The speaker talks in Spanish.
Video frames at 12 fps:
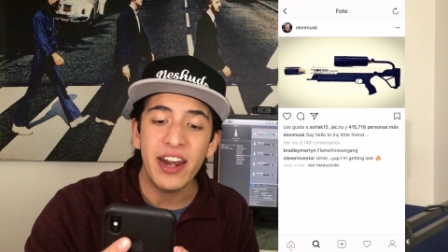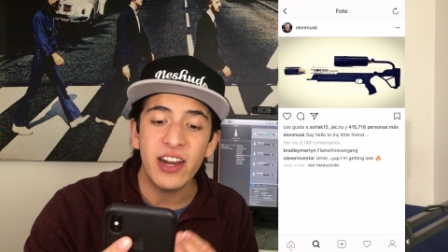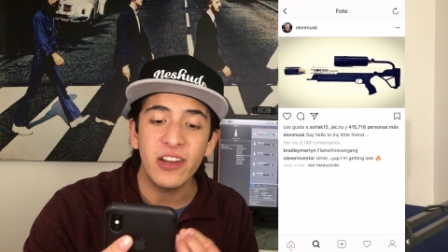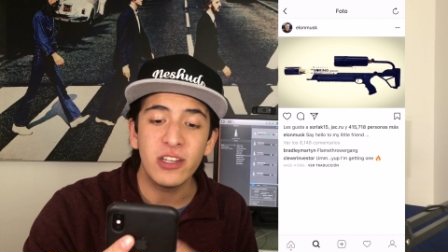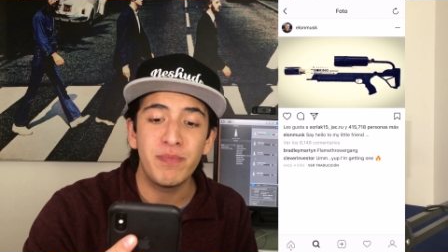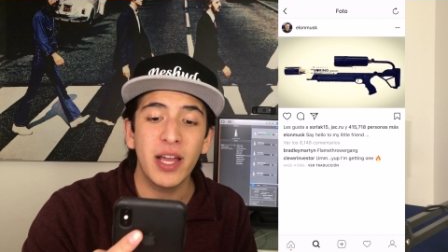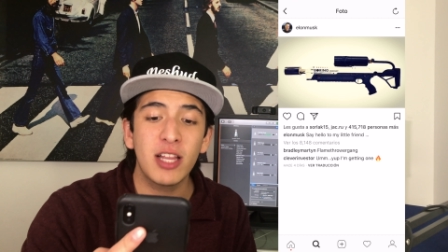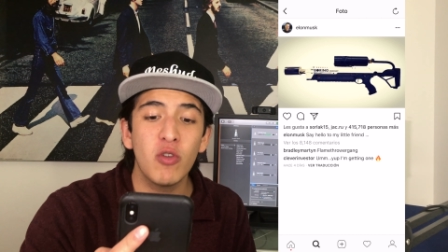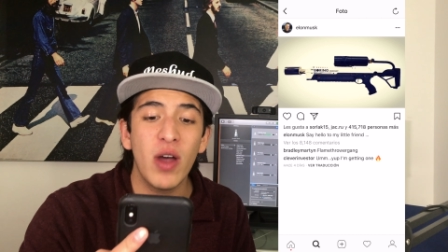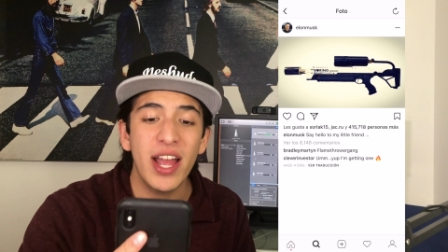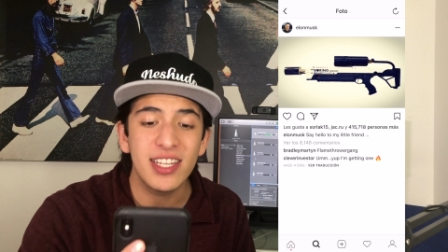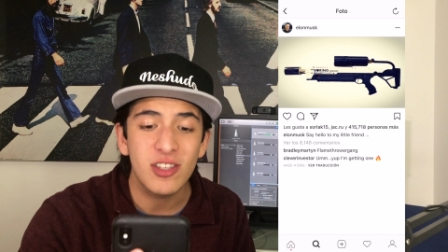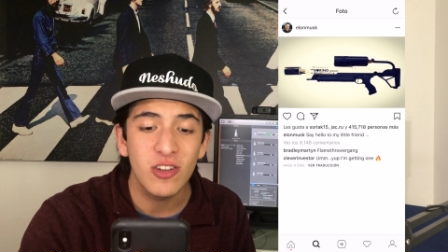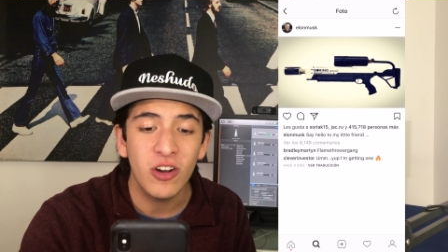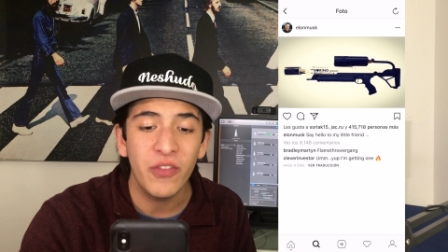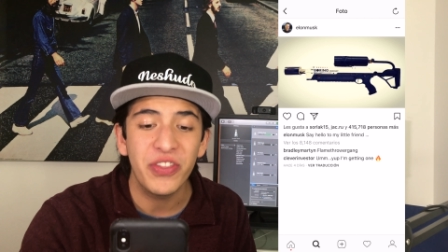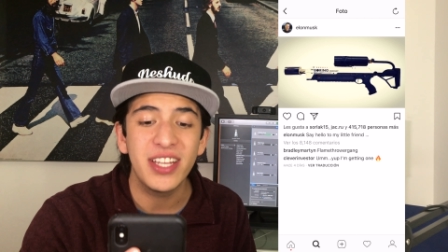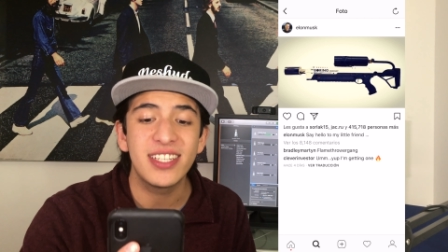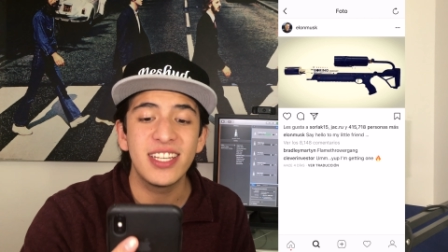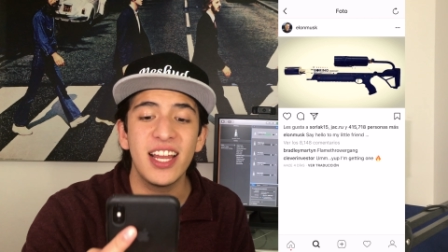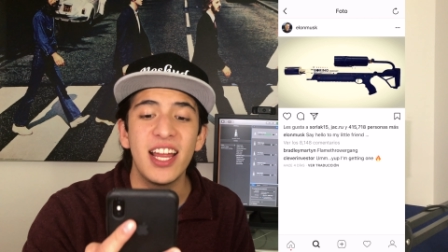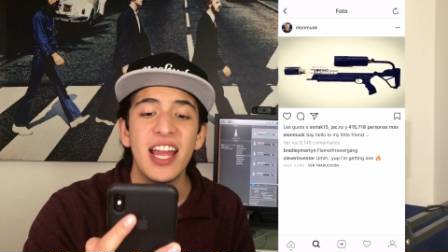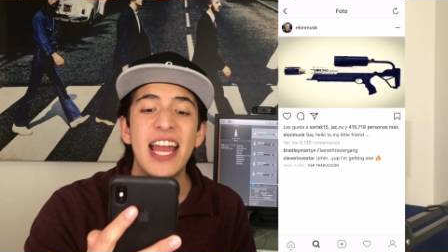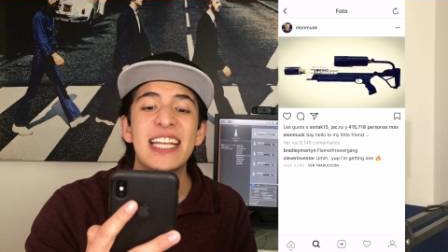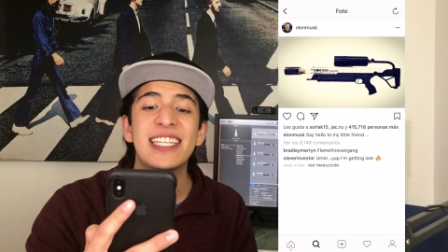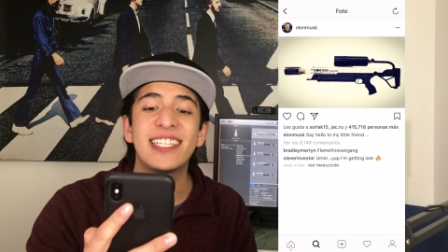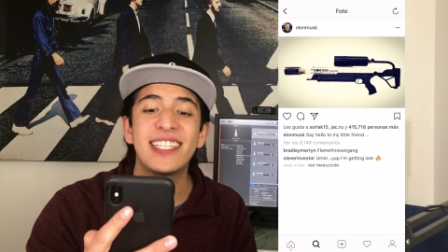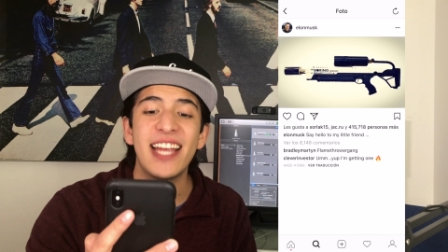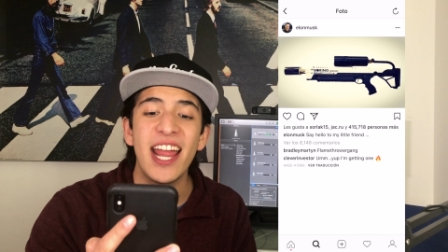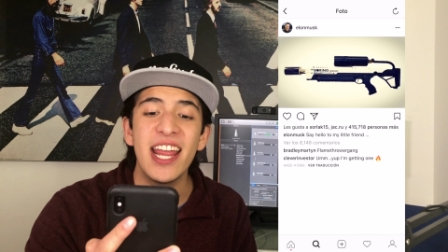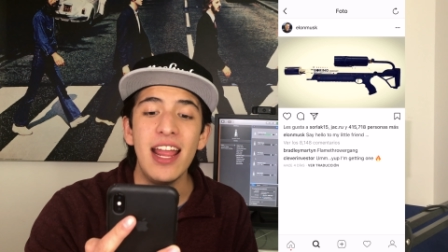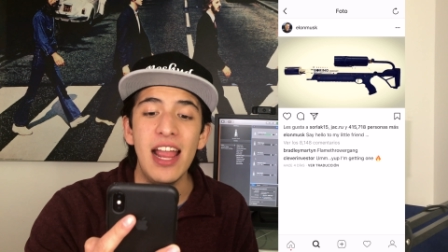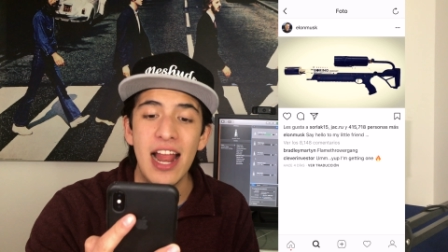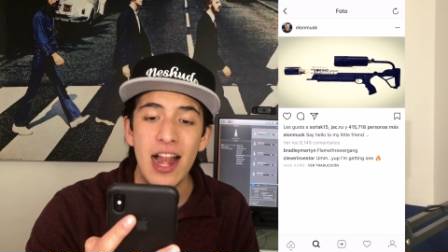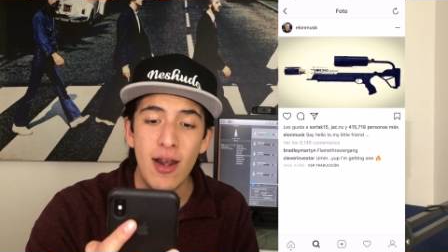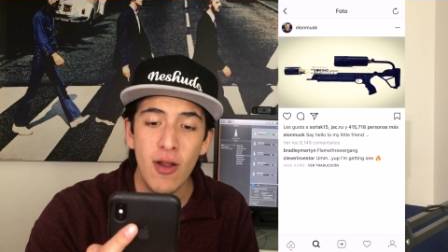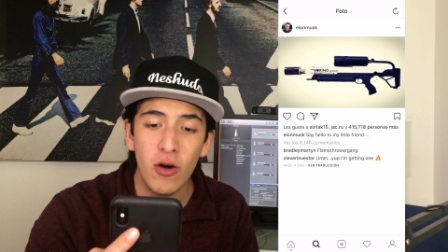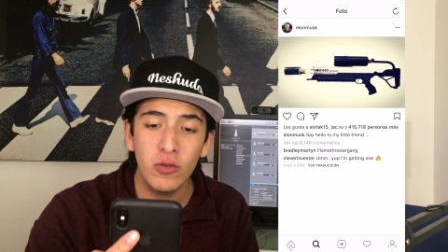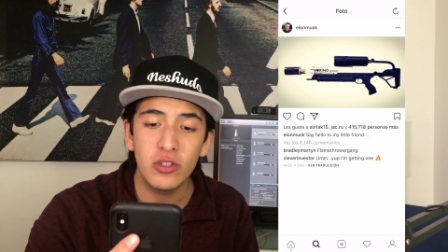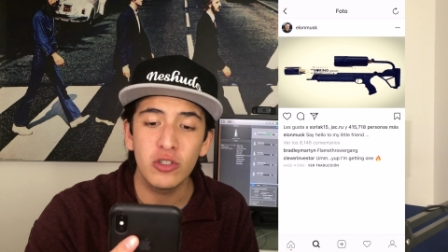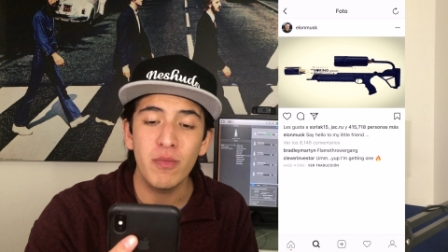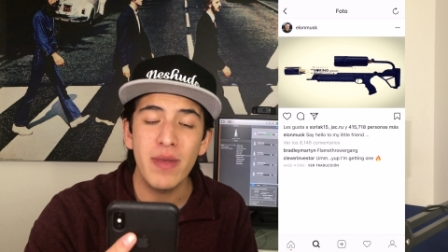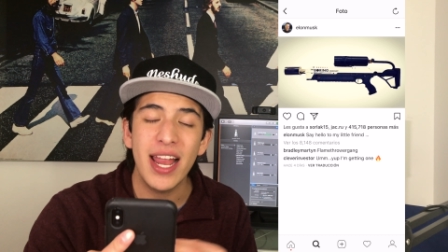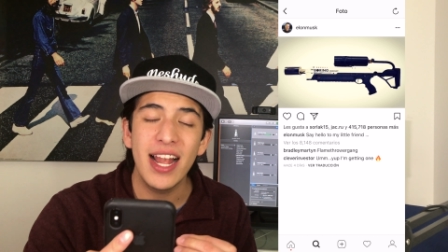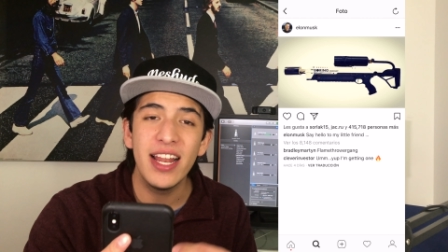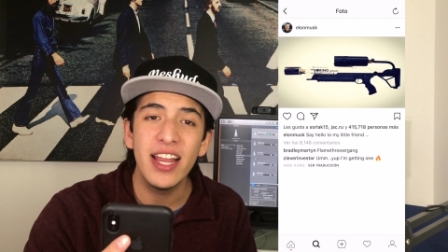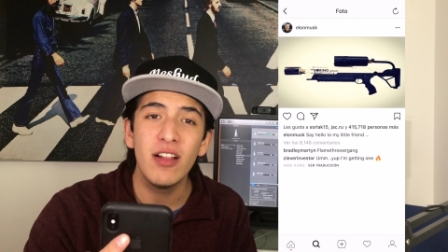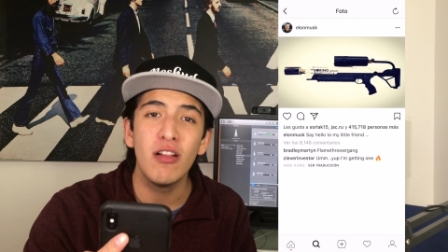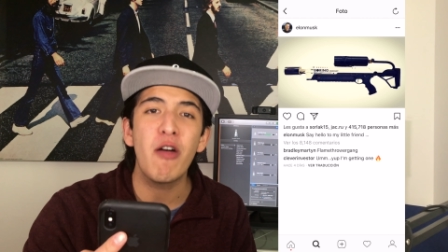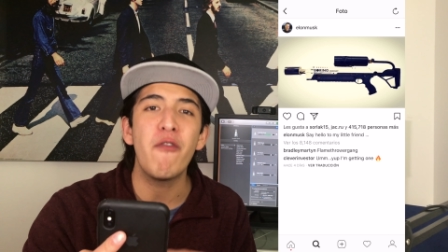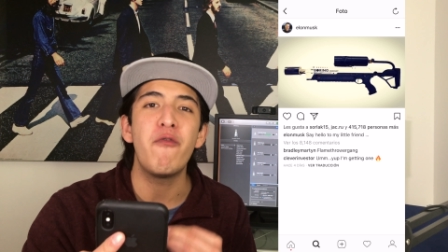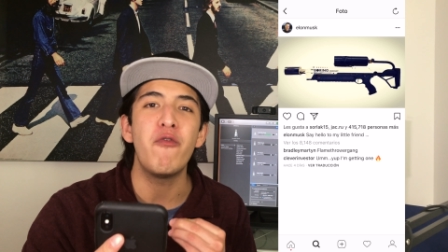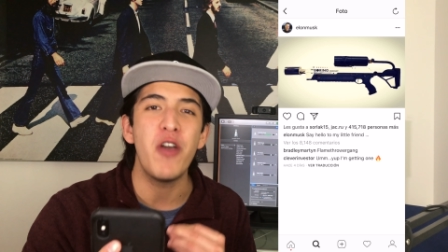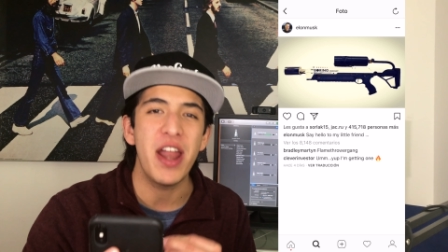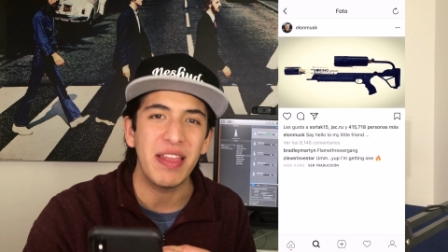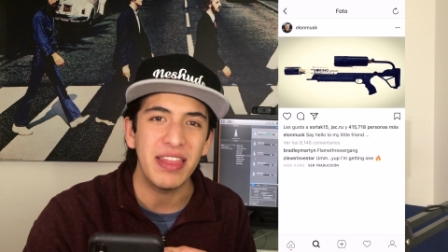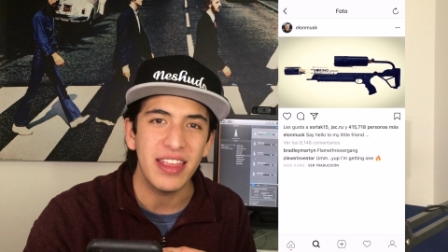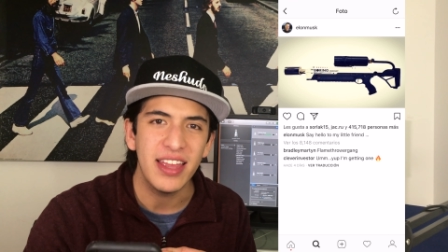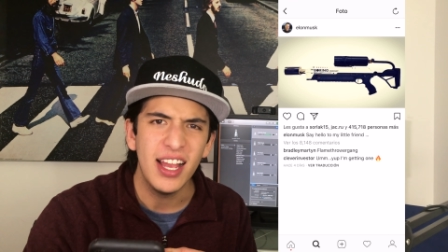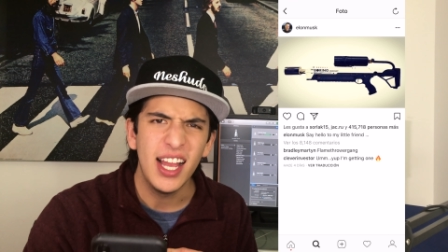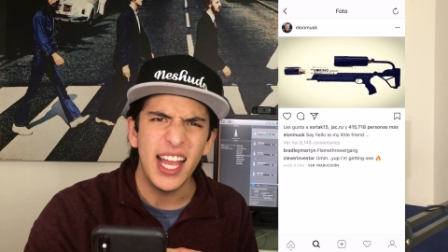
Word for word: respecto a esto dice Say hello to my little friend.